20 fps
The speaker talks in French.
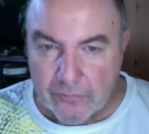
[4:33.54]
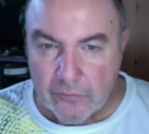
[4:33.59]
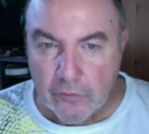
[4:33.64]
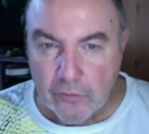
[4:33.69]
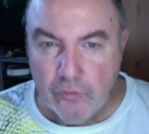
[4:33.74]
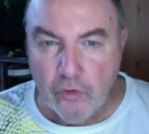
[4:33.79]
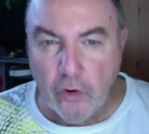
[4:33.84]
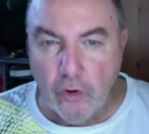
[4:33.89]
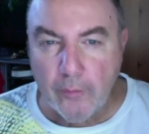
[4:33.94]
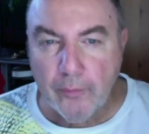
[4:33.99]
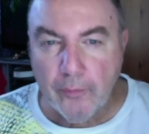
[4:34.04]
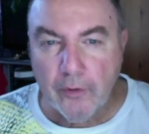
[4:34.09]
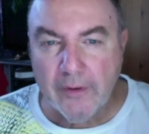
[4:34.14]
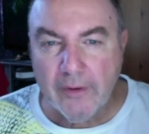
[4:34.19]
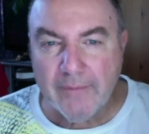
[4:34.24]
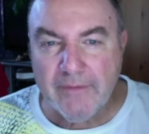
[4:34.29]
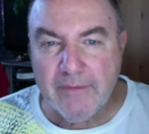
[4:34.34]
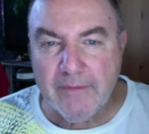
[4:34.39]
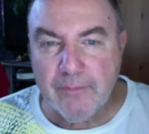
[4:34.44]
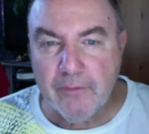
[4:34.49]
de reprendre un
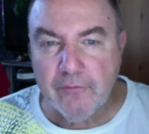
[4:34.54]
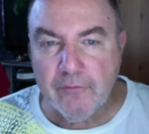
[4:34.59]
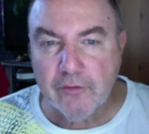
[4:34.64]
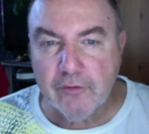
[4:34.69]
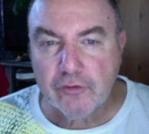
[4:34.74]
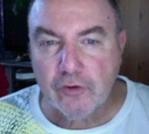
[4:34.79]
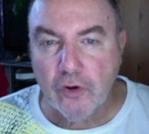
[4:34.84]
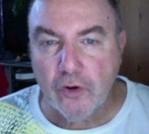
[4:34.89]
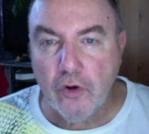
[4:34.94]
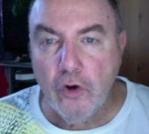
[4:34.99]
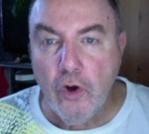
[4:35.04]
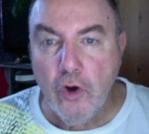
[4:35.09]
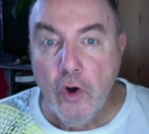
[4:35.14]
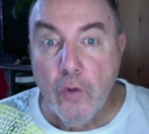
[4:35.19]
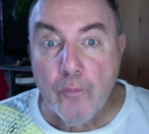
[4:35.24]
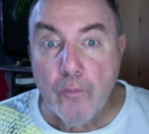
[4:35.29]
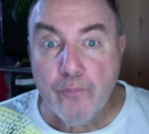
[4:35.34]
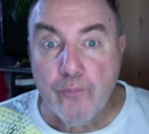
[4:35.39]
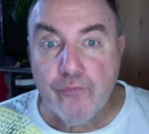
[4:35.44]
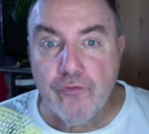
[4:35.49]
petit peu votre
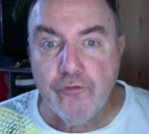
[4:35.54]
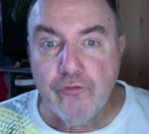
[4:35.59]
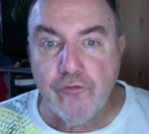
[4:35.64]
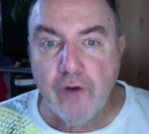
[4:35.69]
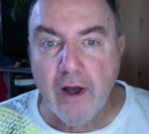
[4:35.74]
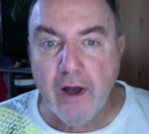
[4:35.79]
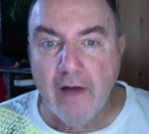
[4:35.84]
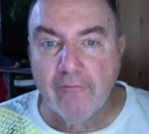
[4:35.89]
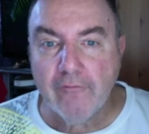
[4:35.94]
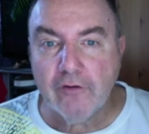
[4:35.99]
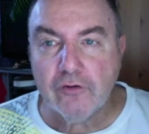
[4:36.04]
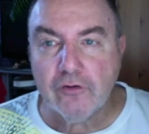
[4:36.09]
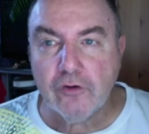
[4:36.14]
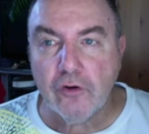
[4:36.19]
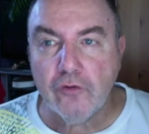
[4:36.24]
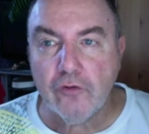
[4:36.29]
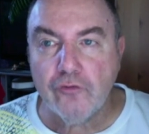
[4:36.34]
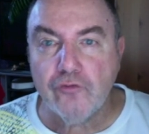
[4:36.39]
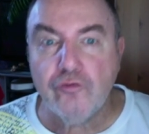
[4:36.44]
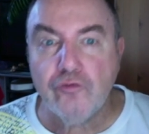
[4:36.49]
pouvoir,
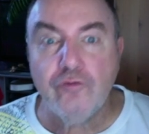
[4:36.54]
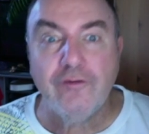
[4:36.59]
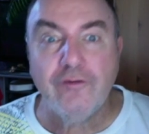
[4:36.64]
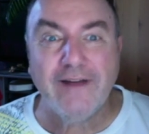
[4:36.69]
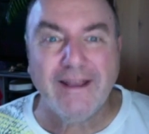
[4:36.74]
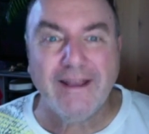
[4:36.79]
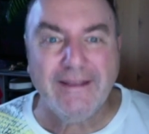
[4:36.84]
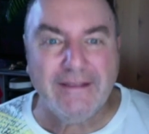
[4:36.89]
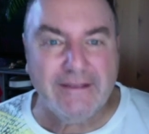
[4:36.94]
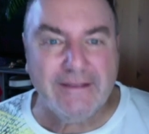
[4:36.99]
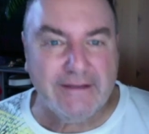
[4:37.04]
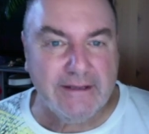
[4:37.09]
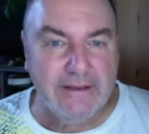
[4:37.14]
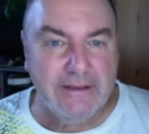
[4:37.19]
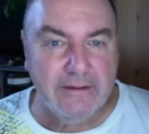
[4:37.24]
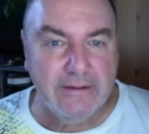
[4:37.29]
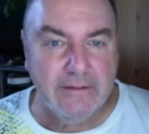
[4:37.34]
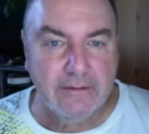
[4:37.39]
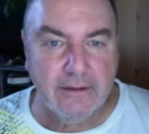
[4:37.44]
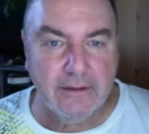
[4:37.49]
votre
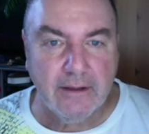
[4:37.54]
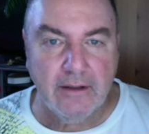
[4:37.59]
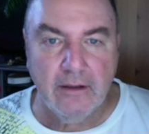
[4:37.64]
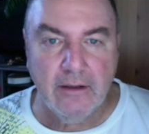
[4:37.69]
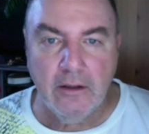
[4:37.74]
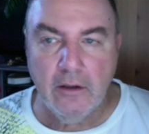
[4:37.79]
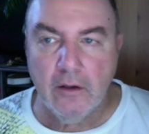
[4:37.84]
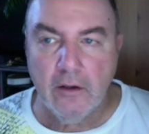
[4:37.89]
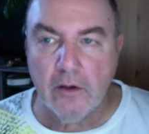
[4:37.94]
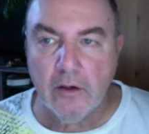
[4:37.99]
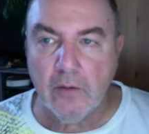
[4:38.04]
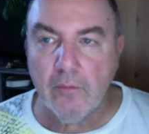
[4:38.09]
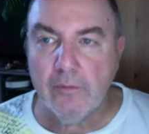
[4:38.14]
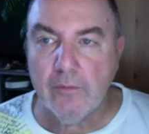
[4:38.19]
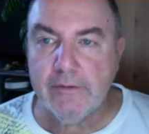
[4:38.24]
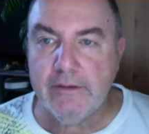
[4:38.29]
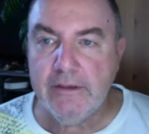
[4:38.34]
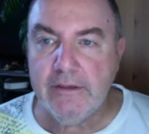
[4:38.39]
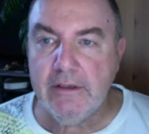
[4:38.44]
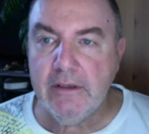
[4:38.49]
souveraineté, hein, comme on
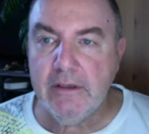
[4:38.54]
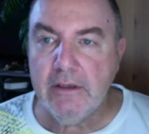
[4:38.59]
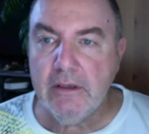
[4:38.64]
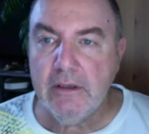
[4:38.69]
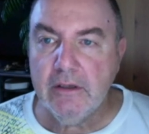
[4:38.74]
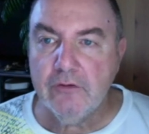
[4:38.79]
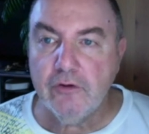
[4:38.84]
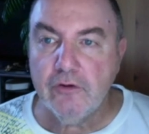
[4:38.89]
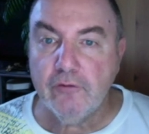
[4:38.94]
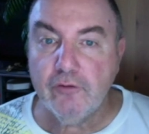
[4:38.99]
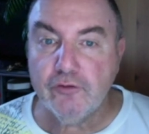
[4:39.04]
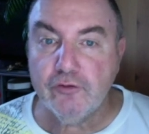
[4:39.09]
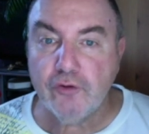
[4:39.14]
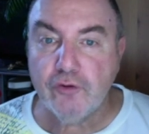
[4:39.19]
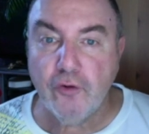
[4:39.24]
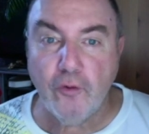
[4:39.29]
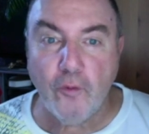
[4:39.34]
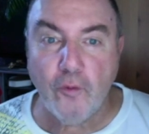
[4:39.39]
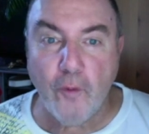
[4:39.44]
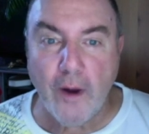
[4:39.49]
dit, dans votre
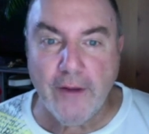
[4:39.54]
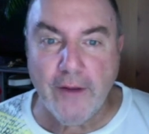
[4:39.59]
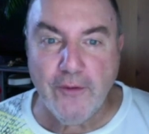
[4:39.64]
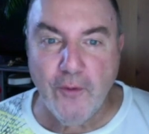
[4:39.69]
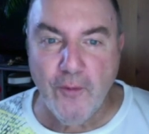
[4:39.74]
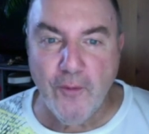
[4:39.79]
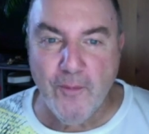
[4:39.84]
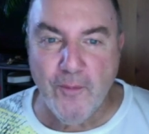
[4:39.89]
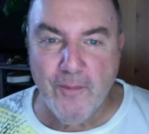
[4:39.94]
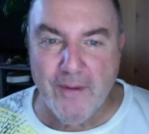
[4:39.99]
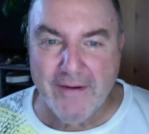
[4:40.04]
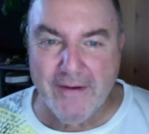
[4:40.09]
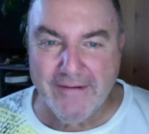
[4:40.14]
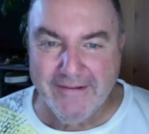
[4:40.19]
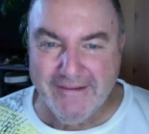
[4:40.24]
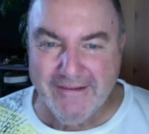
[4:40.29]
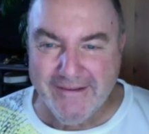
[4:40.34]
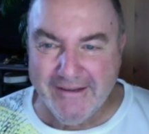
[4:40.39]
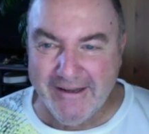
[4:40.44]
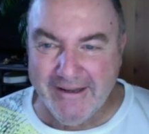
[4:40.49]
royaume.
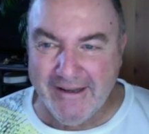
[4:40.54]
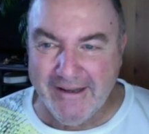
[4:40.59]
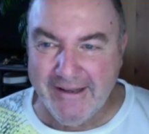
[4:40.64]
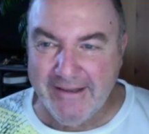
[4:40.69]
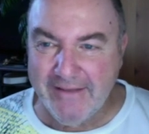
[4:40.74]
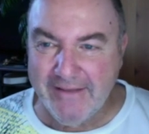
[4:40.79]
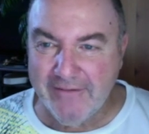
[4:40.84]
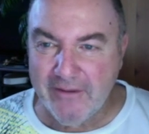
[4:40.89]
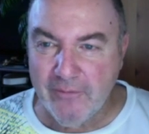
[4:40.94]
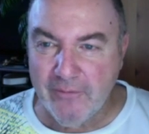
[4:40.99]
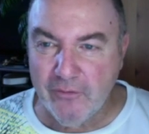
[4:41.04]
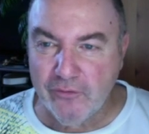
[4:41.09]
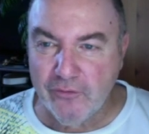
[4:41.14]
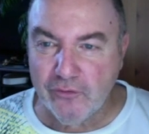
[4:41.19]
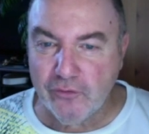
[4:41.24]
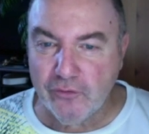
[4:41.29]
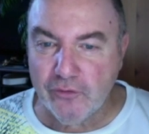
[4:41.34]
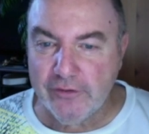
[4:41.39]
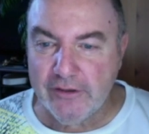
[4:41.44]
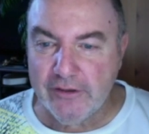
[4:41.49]
Hein. il y a vraiment ce
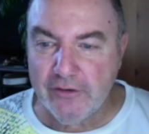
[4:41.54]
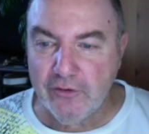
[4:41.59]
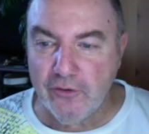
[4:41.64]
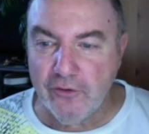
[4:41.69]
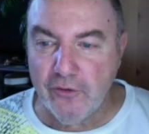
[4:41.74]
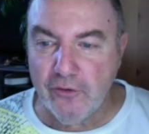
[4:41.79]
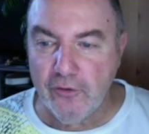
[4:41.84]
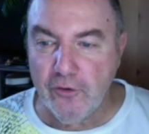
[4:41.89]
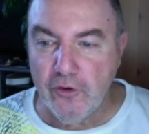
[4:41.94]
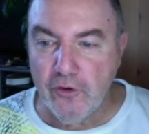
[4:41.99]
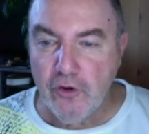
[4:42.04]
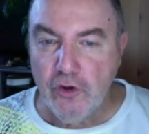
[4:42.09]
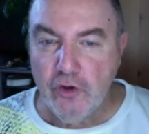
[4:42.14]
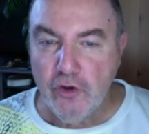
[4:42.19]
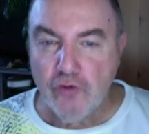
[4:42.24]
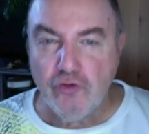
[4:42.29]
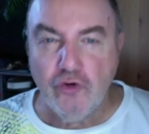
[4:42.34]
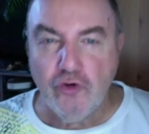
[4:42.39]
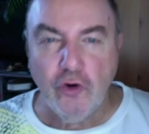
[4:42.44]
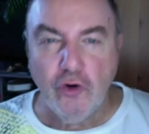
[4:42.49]
côté de
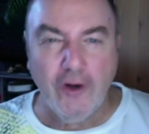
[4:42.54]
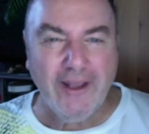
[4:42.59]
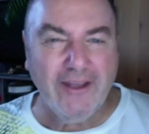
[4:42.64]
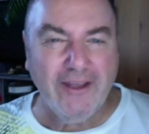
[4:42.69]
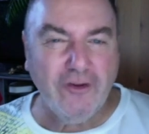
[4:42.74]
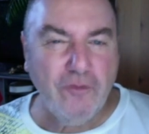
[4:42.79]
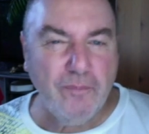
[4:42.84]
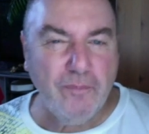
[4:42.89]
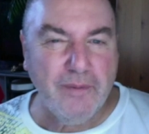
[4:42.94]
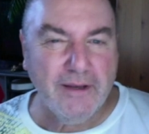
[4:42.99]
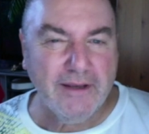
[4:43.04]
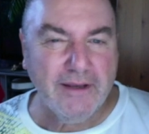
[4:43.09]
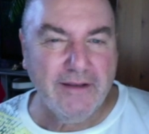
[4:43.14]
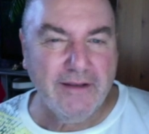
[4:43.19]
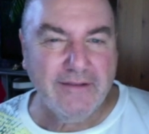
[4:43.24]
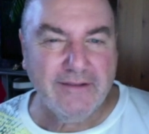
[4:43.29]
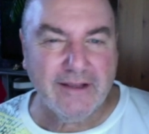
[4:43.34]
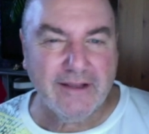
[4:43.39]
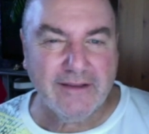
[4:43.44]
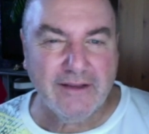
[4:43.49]
de récupérer une
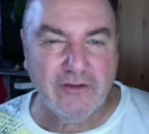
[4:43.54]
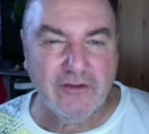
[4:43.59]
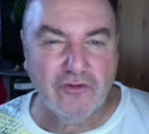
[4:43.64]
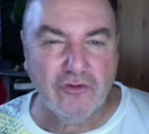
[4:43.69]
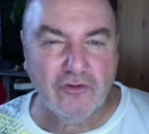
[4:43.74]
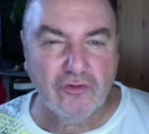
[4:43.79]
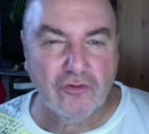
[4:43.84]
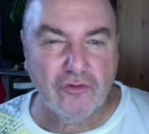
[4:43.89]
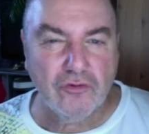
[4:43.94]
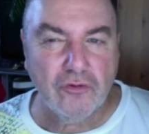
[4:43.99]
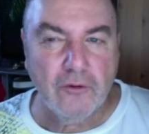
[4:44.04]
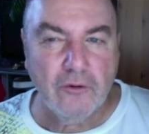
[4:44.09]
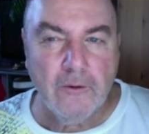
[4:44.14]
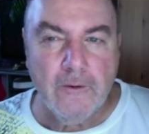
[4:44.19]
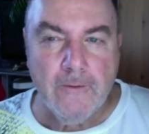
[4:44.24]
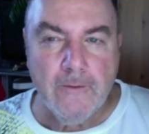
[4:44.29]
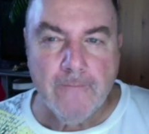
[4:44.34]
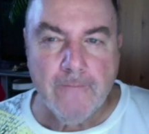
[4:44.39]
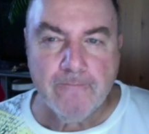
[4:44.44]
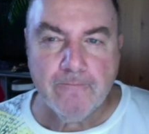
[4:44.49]
certaine
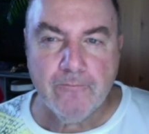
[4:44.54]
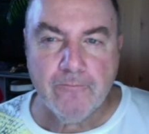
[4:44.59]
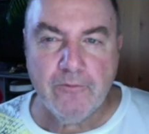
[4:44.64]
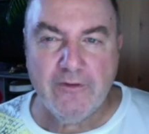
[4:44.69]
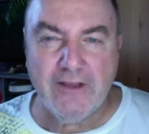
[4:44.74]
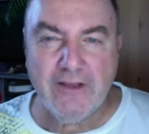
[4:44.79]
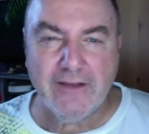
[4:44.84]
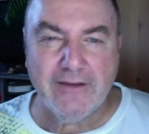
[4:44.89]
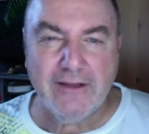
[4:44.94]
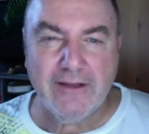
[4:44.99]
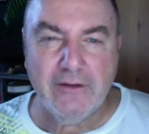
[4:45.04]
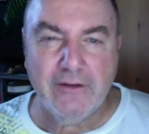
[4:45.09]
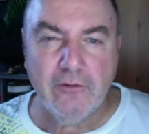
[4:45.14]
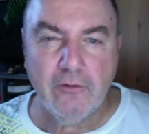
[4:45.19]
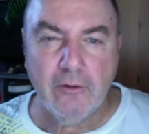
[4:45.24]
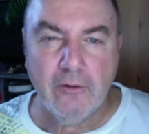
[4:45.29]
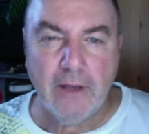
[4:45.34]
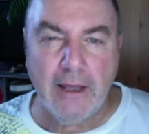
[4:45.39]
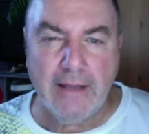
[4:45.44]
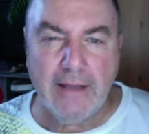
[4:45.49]
une
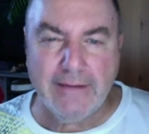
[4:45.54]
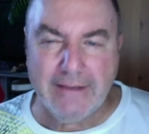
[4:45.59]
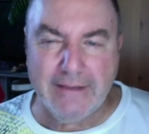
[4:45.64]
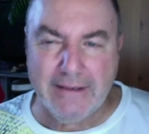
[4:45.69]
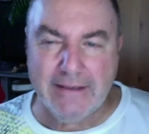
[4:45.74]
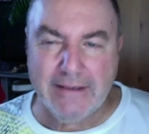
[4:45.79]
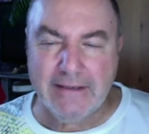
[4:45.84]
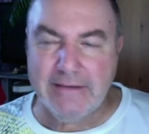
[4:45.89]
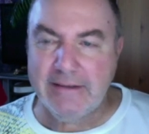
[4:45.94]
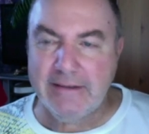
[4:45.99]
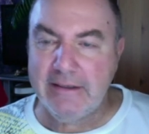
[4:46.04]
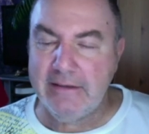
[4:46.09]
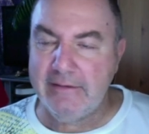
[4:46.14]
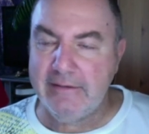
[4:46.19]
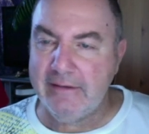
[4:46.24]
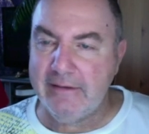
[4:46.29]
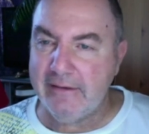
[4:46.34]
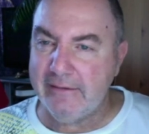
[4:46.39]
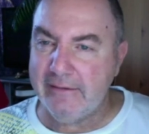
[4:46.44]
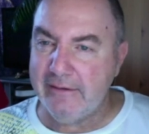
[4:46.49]
certaine intégrité, une
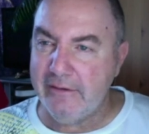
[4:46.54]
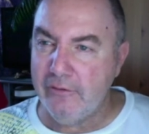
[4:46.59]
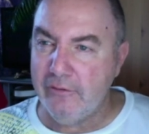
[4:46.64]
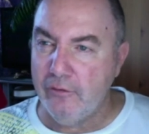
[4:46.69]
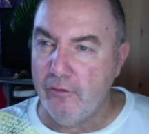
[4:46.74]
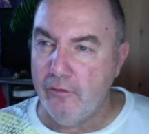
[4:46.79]
certaine